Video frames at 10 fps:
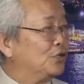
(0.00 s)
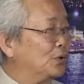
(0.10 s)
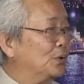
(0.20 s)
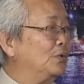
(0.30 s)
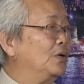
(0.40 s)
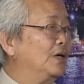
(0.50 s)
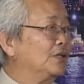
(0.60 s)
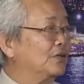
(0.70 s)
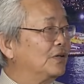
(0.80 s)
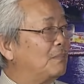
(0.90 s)
trù
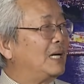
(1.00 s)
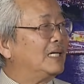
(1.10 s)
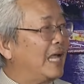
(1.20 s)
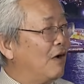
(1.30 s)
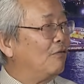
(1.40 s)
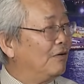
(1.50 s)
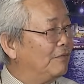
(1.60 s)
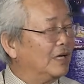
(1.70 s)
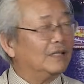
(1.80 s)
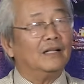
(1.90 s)
rồi bánh kẹo vân
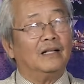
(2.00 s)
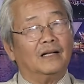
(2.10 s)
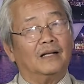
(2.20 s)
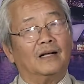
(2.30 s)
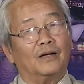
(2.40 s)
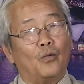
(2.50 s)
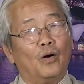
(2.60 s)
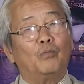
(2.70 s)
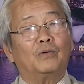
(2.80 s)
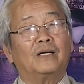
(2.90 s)
vân à, của
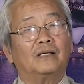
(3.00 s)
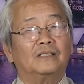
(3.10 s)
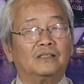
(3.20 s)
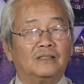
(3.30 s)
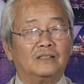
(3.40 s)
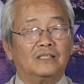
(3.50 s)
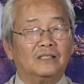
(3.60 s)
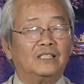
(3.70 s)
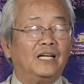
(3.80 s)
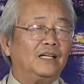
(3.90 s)
Úc
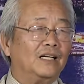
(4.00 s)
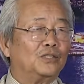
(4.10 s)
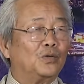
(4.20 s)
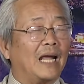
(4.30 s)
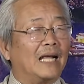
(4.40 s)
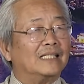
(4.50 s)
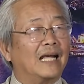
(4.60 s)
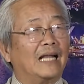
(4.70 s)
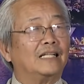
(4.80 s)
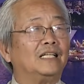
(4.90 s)
khi ờ, xuất cảng
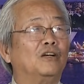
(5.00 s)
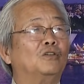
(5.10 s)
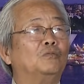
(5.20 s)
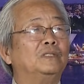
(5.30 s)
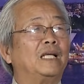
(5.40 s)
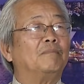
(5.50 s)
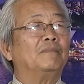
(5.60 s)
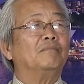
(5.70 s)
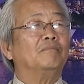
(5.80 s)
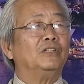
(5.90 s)
sang Anh thì nó cũng sẽ
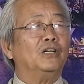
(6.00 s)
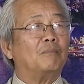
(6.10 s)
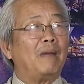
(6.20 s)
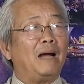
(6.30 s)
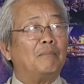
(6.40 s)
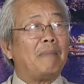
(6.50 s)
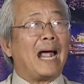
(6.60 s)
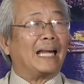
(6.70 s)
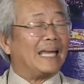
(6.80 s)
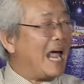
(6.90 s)
được bán
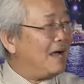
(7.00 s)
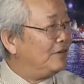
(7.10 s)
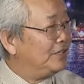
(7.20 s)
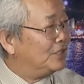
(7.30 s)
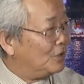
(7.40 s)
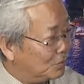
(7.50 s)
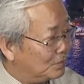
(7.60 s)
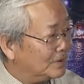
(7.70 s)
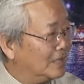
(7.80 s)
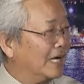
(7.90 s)
bằng giá với nước Úc
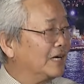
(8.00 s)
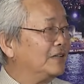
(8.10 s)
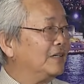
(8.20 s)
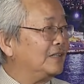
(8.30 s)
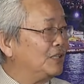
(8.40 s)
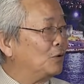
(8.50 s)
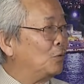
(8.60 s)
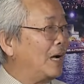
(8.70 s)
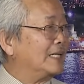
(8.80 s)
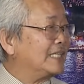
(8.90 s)
tức là người tiêu
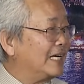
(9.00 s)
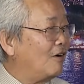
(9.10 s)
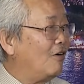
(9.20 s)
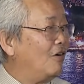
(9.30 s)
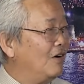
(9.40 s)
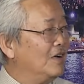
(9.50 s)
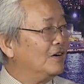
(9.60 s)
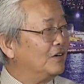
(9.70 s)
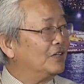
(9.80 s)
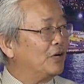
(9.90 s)
thụ Anh sẽ có
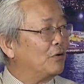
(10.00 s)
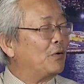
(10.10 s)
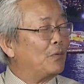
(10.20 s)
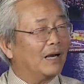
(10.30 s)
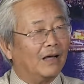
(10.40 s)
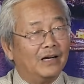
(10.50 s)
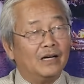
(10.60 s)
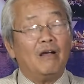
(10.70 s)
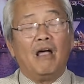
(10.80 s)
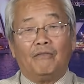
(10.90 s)
hưởng nhiều cái quyền lợi
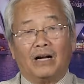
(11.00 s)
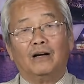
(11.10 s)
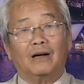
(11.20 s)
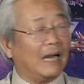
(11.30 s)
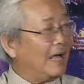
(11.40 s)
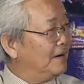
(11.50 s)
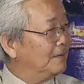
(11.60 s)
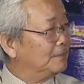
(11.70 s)
hơn và, và chúng tôi cũng lại... phải